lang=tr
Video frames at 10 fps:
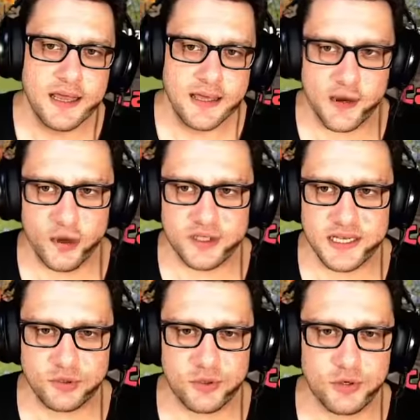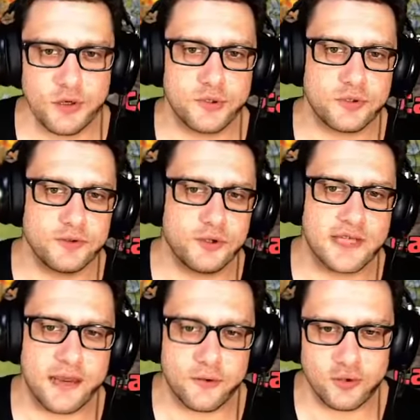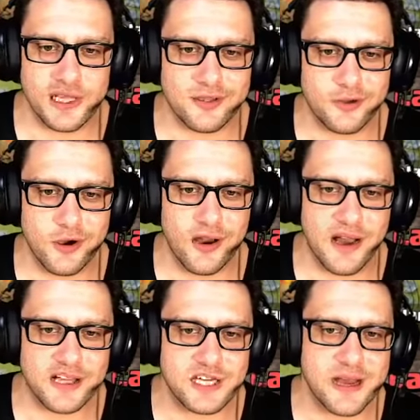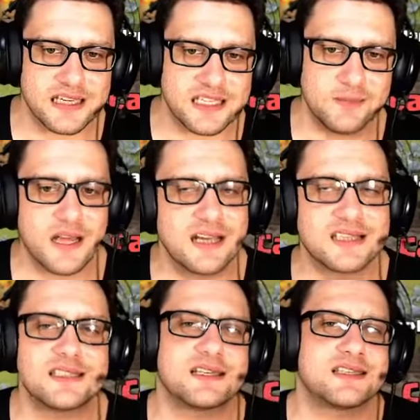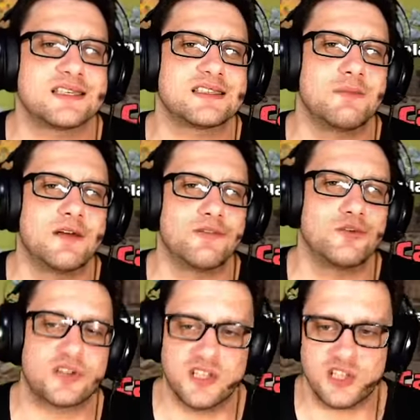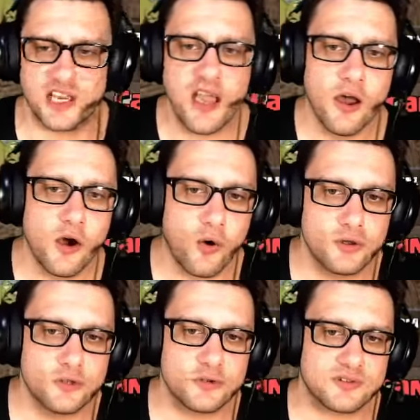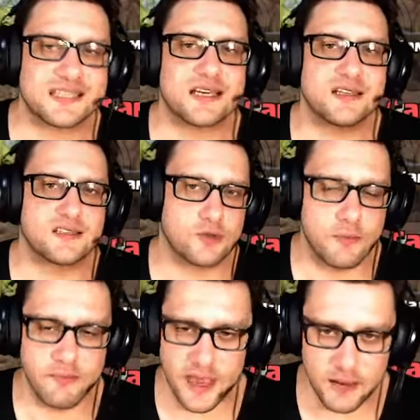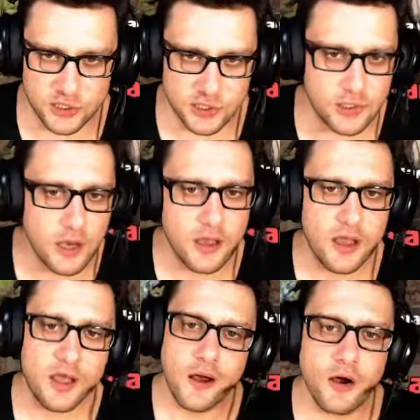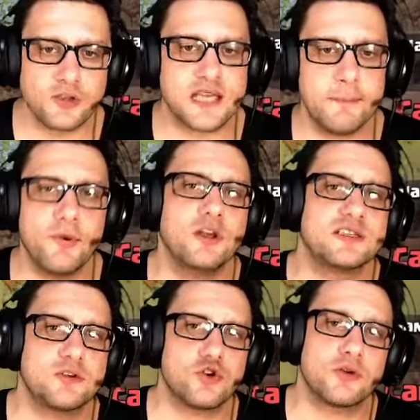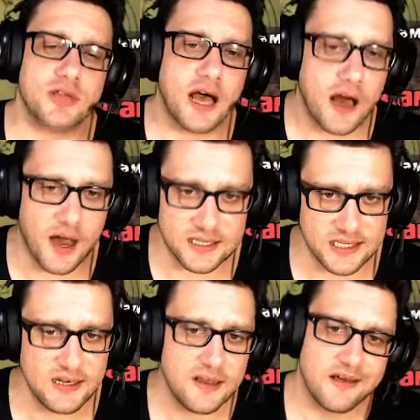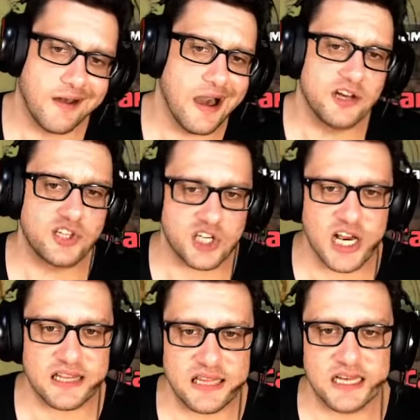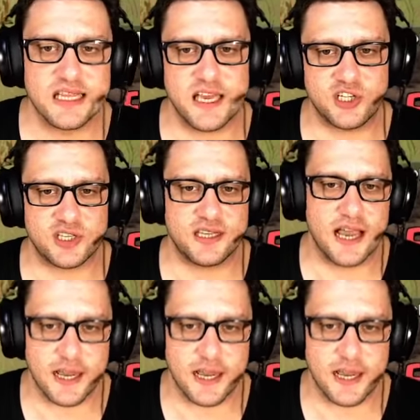Yani öteki türlü bütün köyler üçleniyor. Acaba kim daha kısa zamanda üçleyecek? Onun tatanası dönmeye başlıyor. O yüzden böylesi çok daha adil. Ayrıca şartlarda eşit yani.